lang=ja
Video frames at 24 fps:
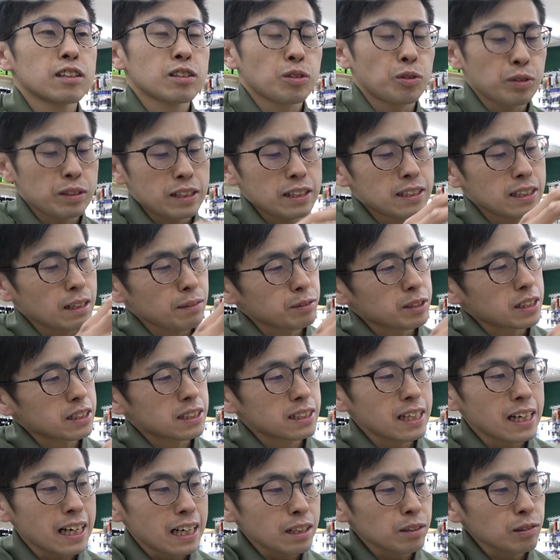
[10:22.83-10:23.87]
これね多分ね
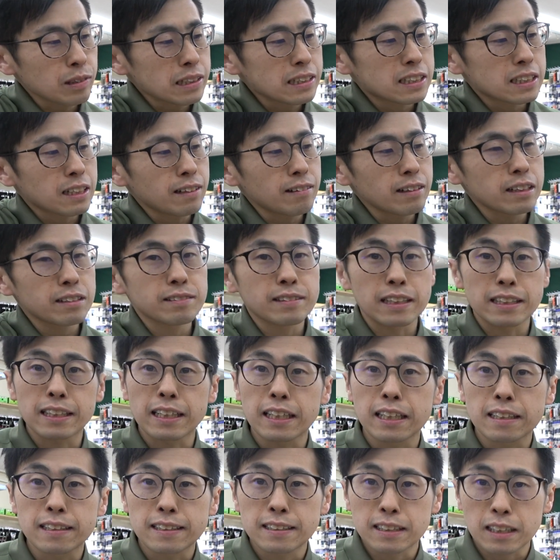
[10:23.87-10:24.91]
サードで使われる方
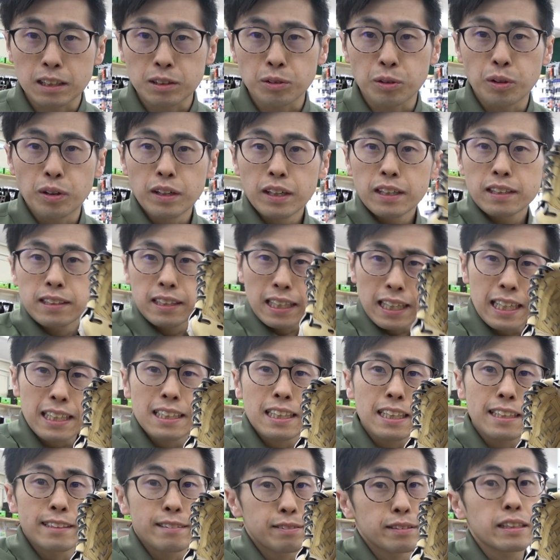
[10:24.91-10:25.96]
なんですけどただ
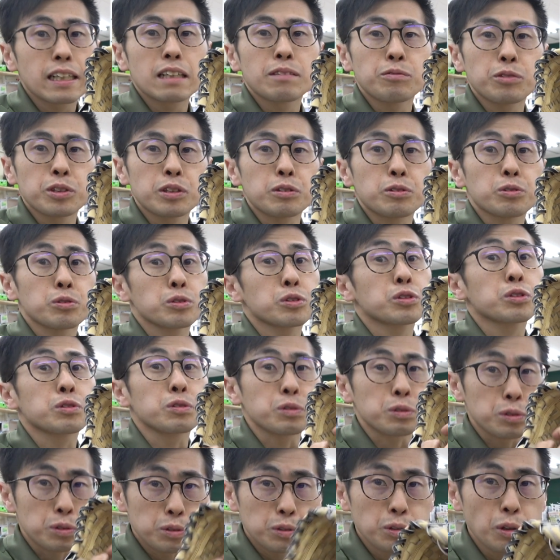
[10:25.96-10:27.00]
単に深いモデルを作
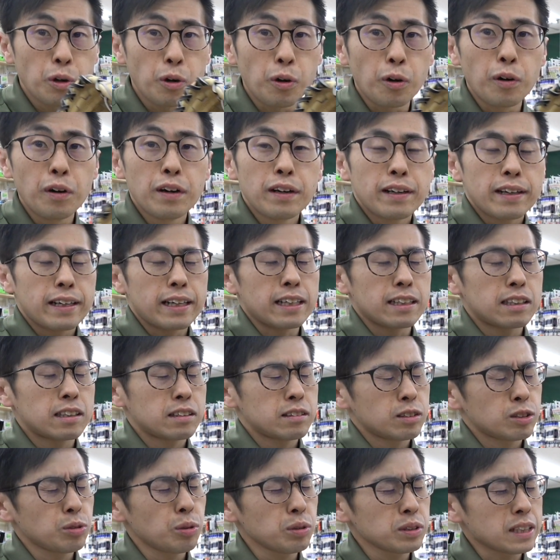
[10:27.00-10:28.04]
るとえ
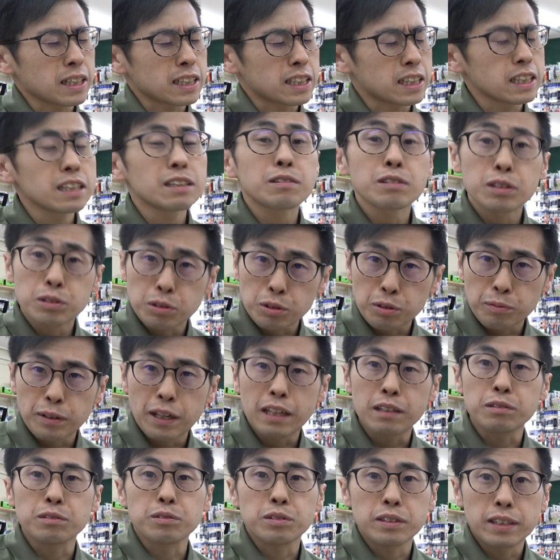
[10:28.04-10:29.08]
操作しにくいというのも
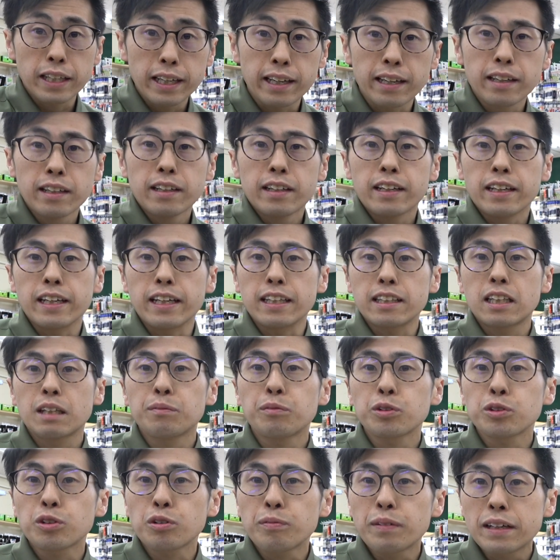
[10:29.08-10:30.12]
あるのでえ手
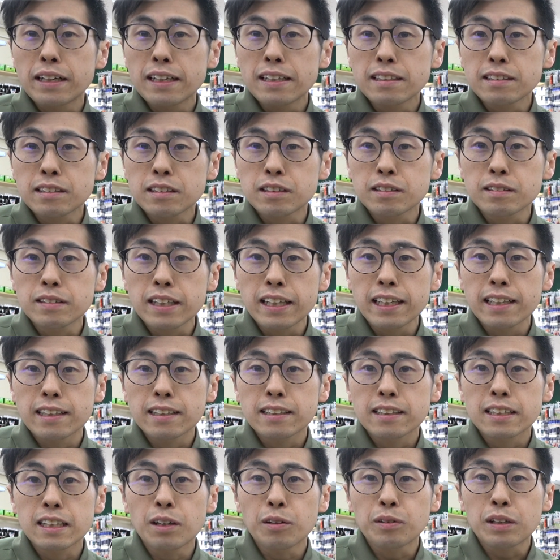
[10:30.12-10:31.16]
元バランスで
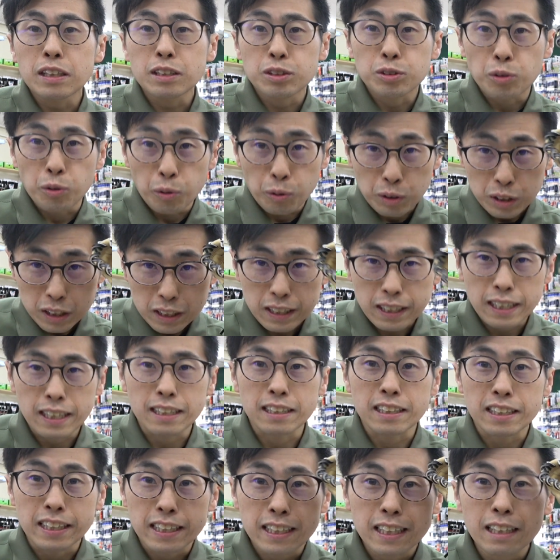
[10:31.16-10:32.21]
なおかつこうしっか
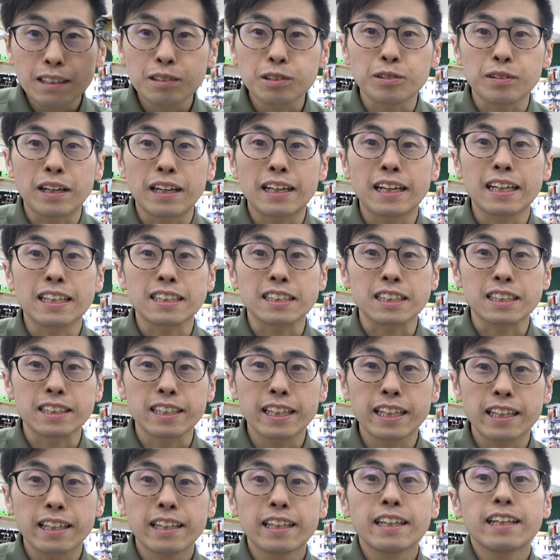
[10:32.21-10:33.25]
り握れるような感じ
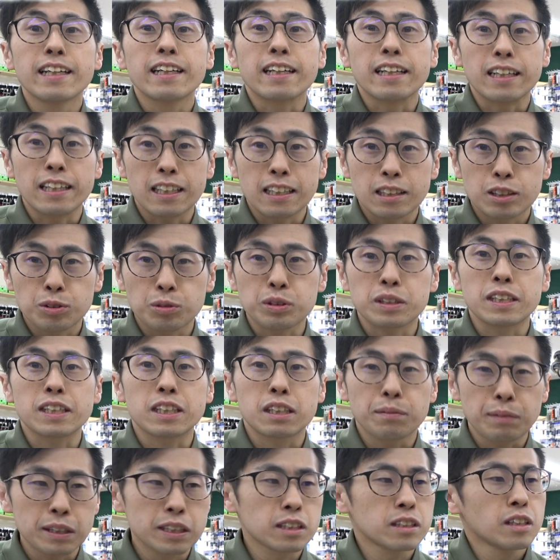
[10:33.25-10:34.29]
で、え調整し
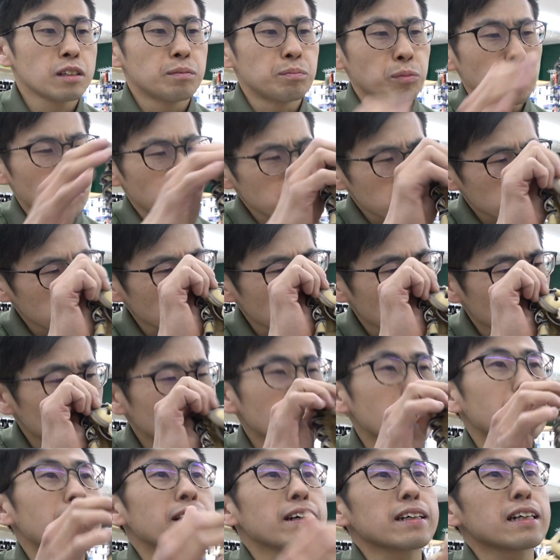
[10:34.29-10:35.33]
てますもうちょっと
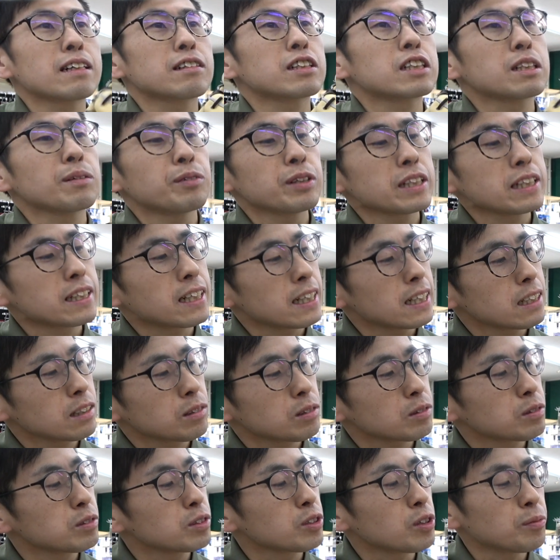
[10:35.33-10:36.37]
柔らかくしてもいいかな
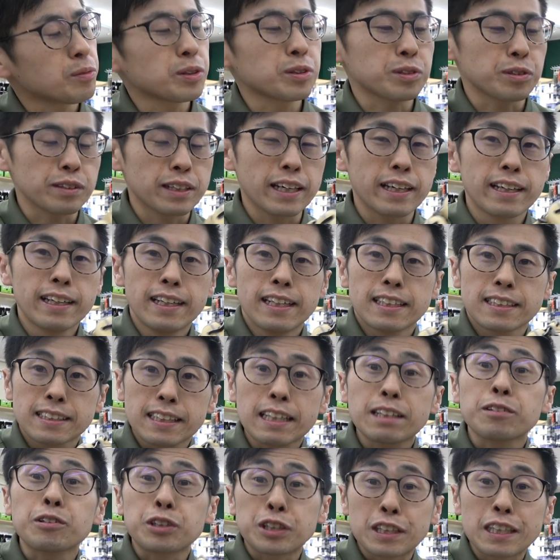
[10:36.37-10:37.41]
というふうに思うので
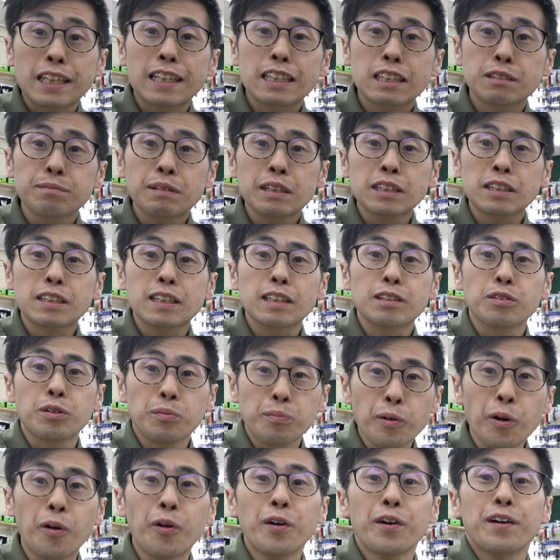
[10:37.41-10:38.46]
最後仕上げしますけど
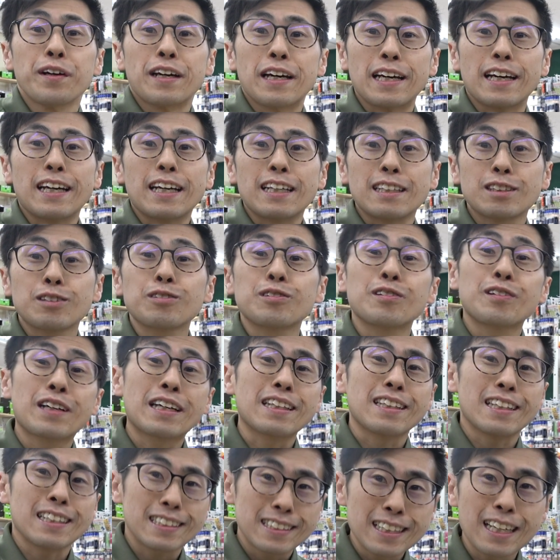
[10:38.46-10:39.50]
も、えその
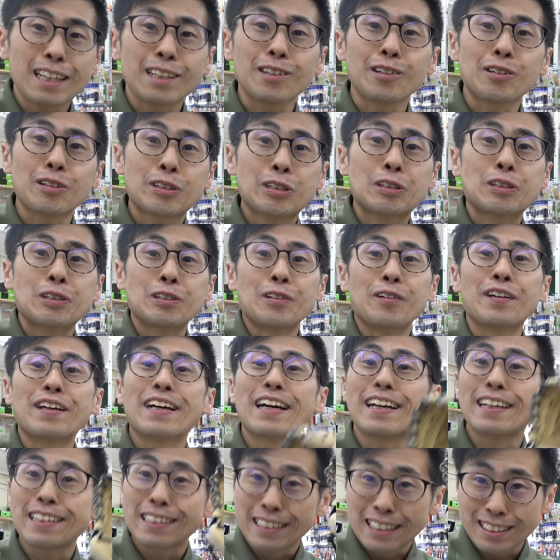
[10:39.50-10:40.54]
辺ですねよろしくお
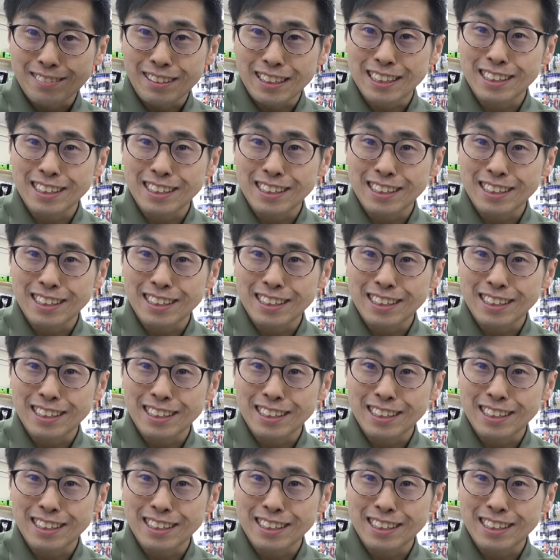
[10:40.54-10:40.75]
願いいたしま